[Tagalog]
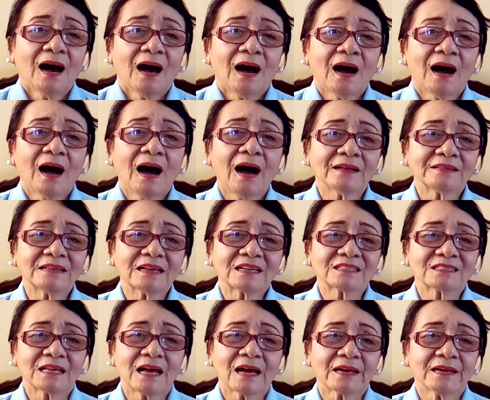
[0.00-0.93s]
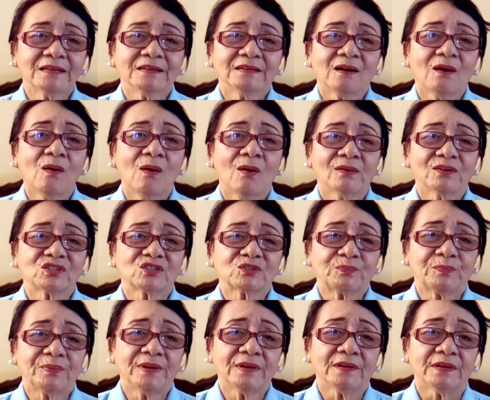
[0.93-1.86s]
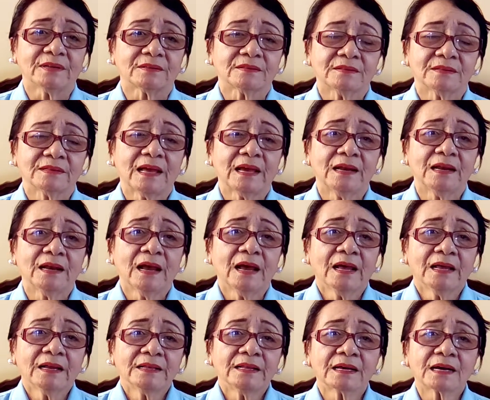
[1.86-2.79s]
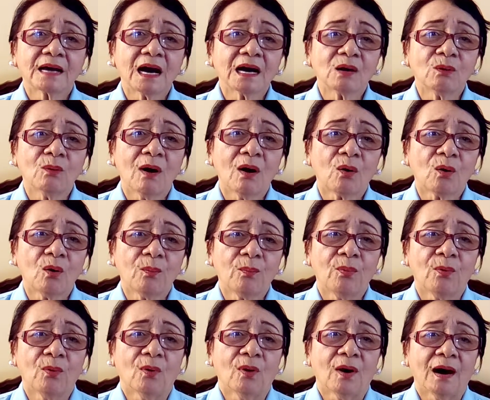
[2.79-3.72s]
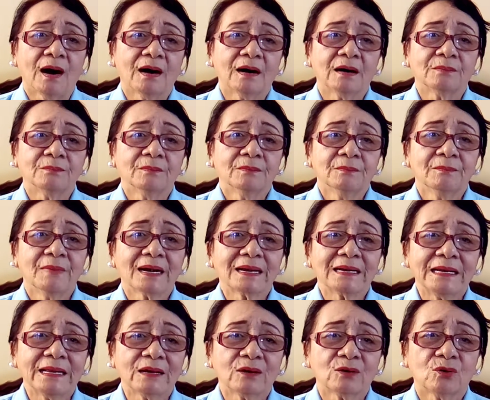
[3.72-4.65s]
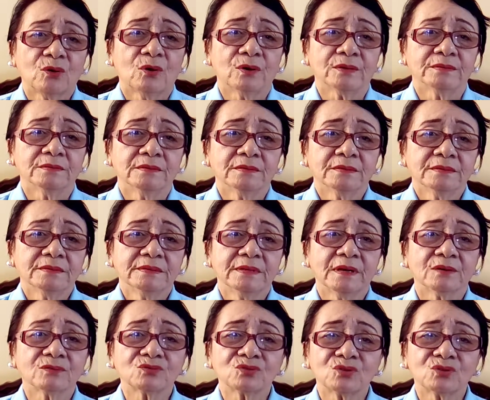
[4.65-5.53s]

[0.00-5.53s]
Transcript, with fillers: ang hatak sa akin ng Holy Spirit dahil nagagawa ko po ang maglingkod ng